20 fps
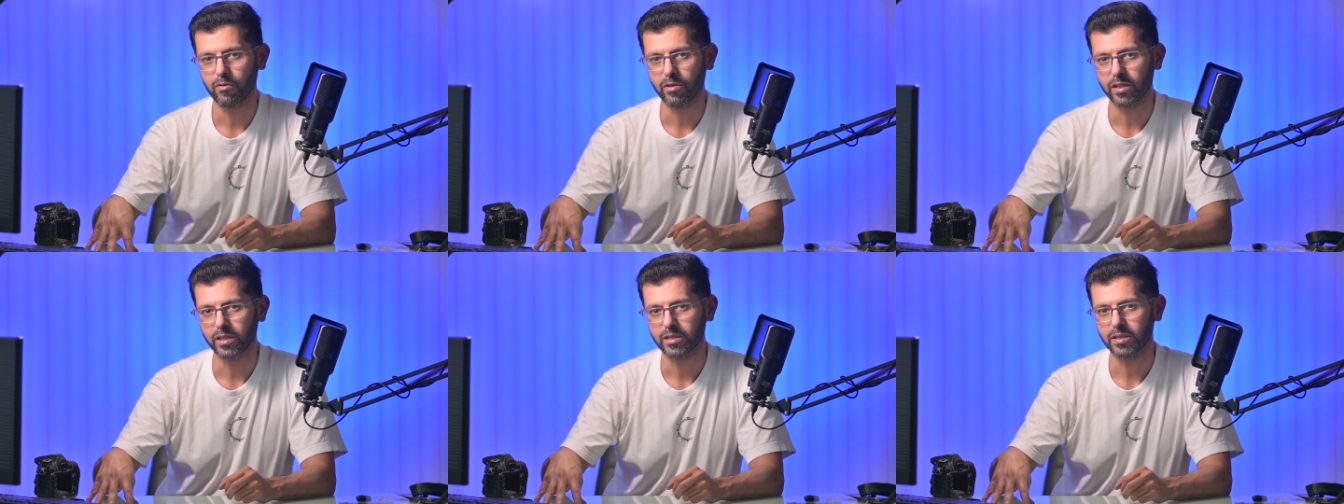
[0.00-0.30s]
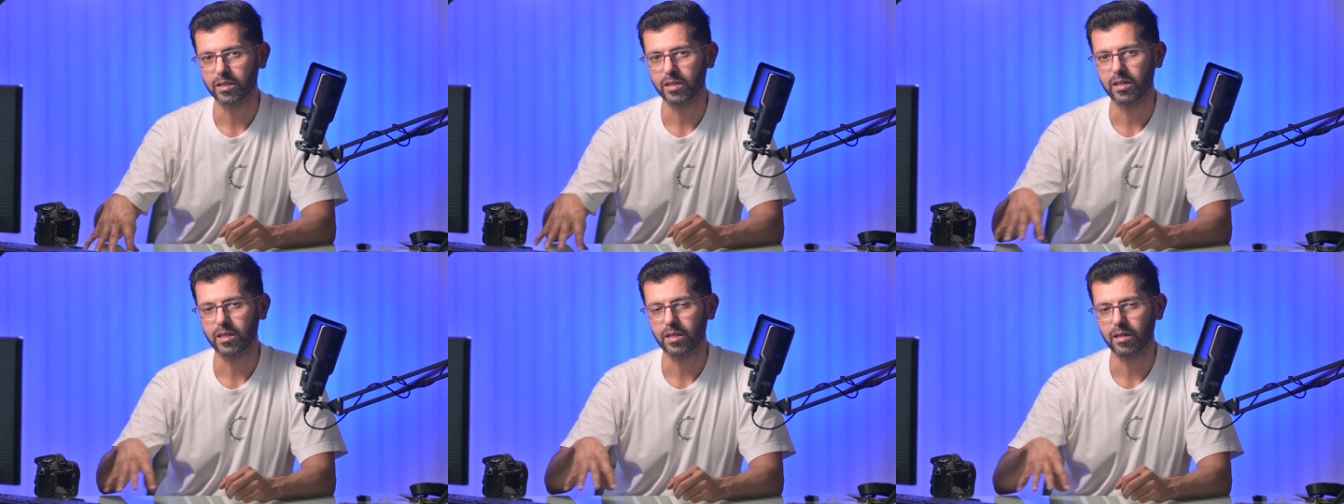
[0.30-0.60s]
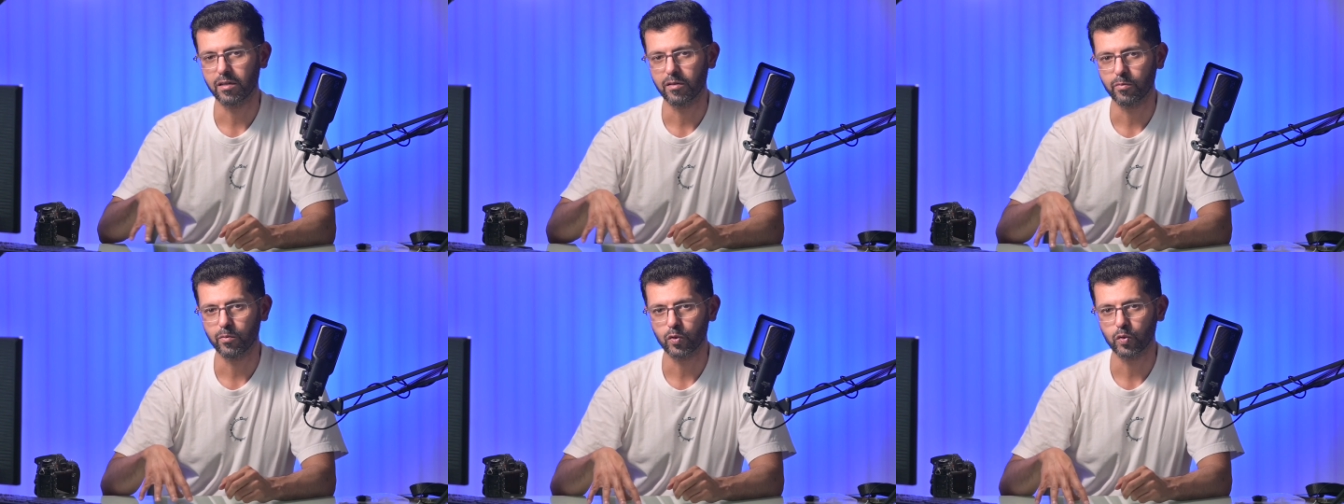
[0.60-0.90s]
والأسرار
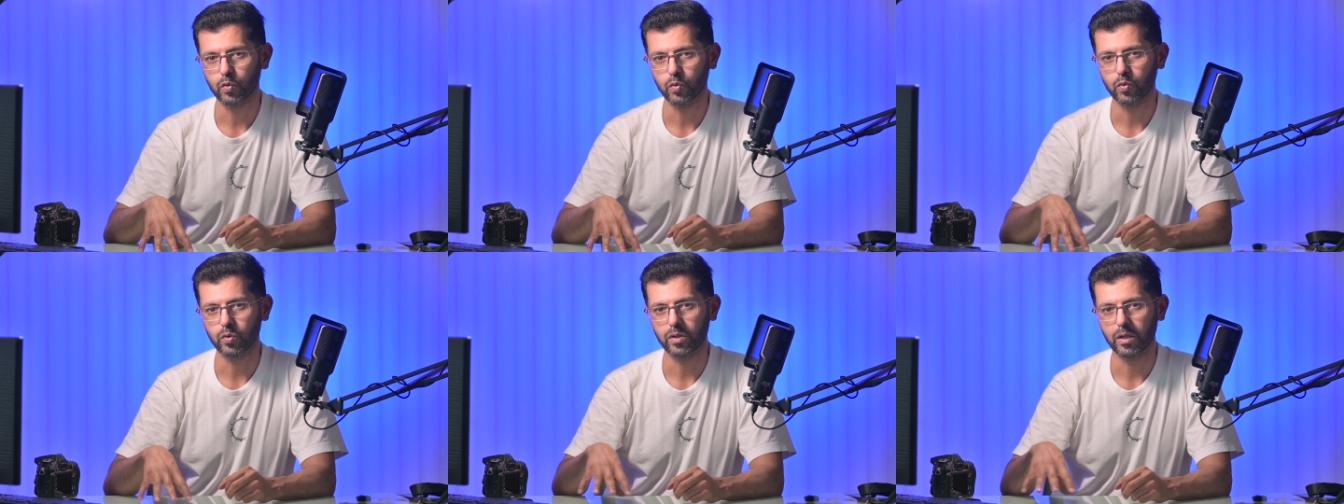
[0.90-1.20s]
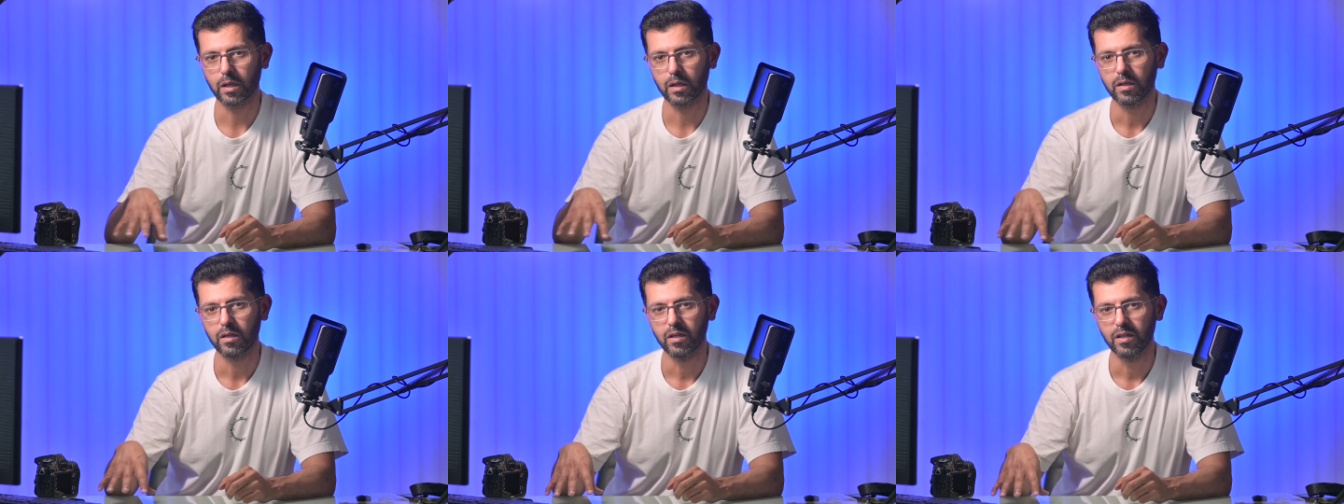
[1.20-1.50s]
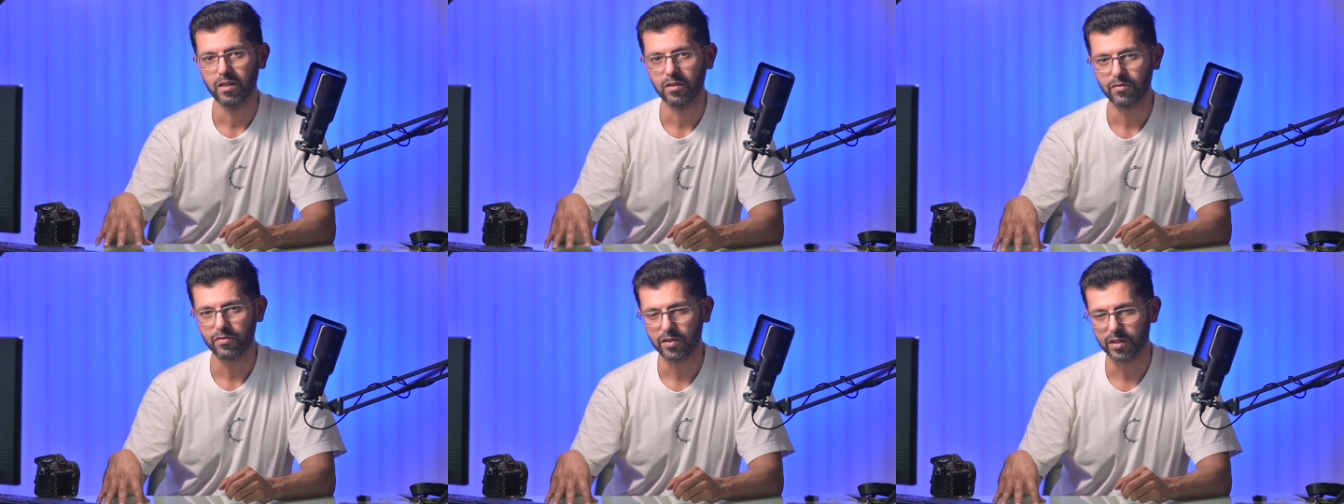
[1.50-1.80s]
اللي موجودة
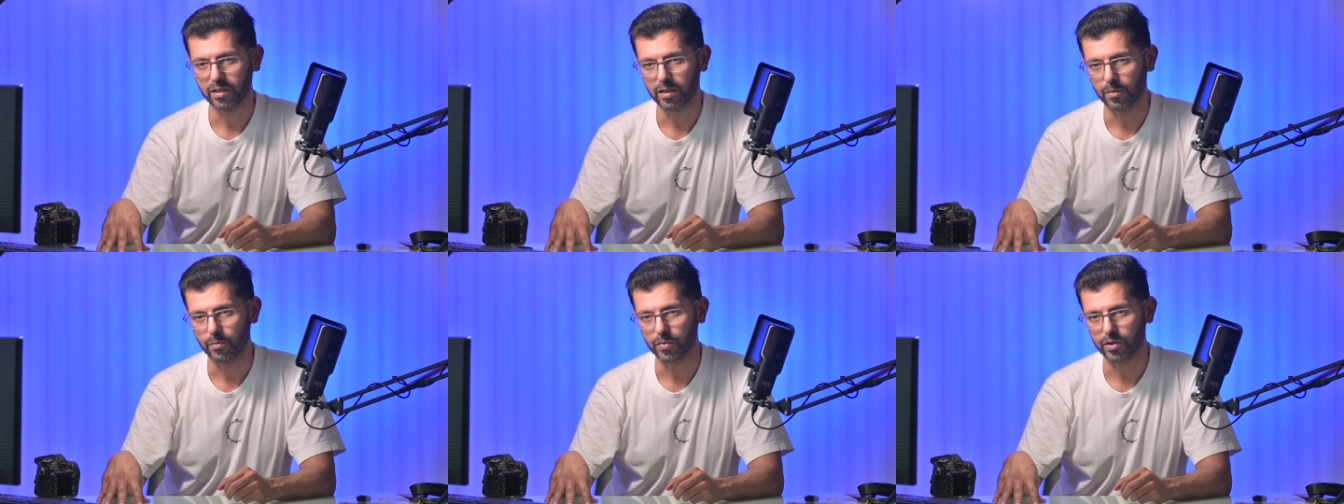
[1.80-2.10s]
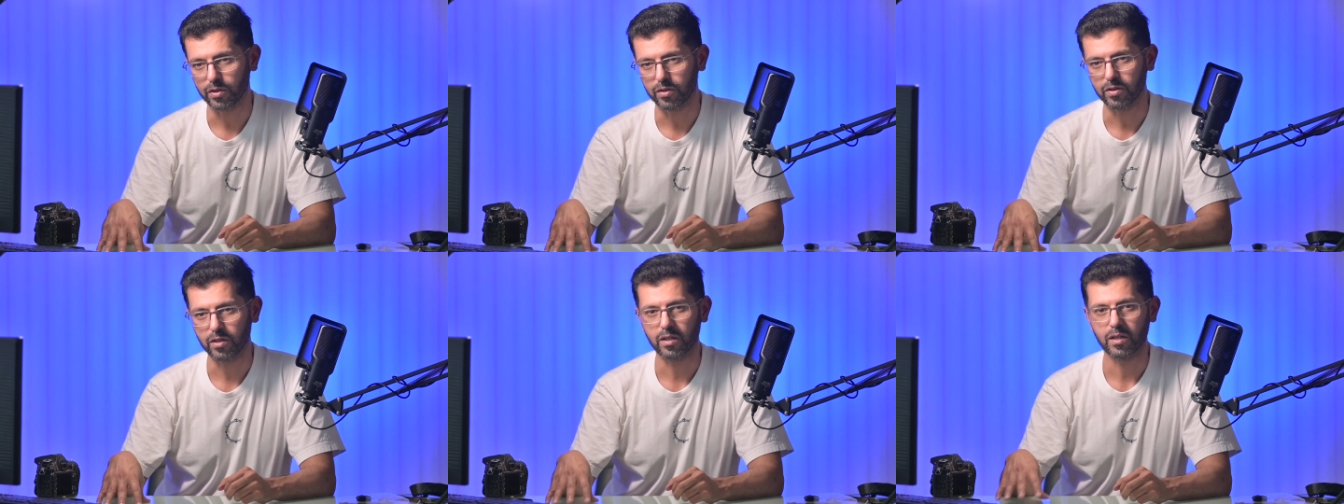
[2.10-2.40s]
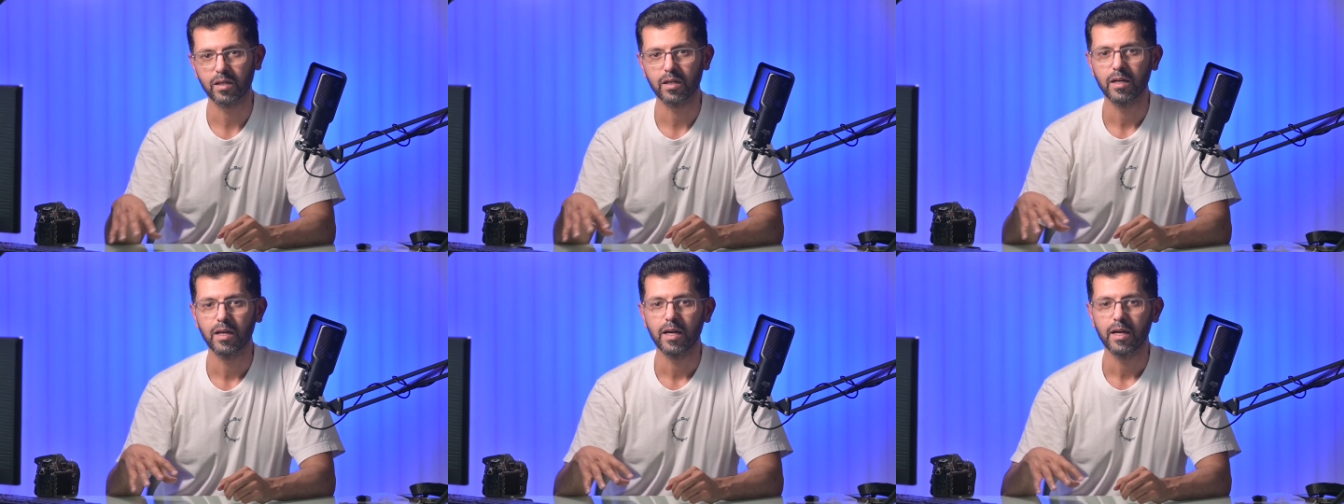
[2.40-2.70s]
في
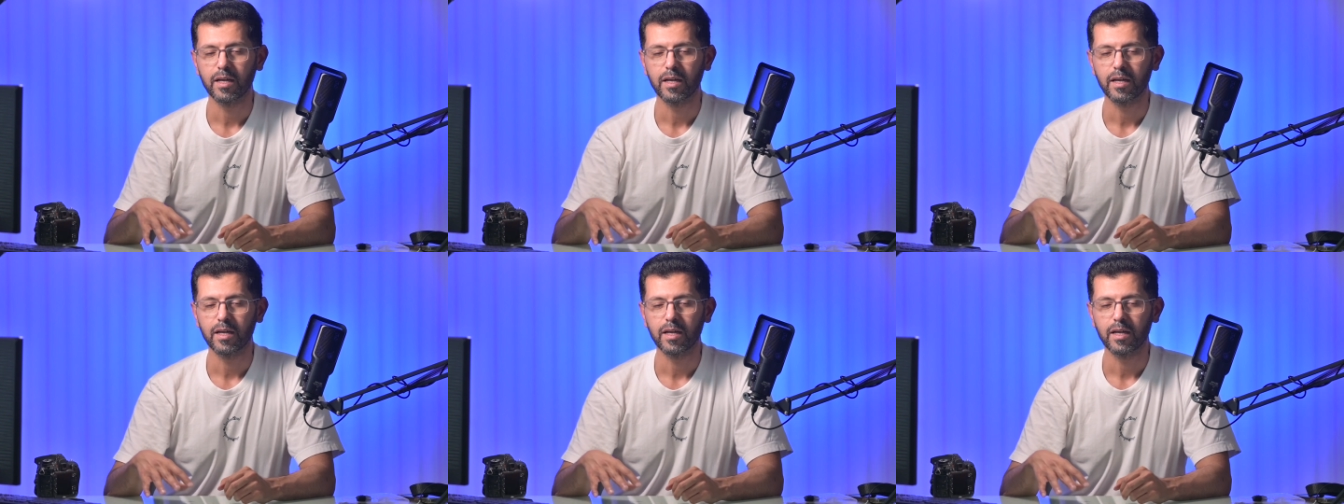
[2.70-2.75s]
كاميرتك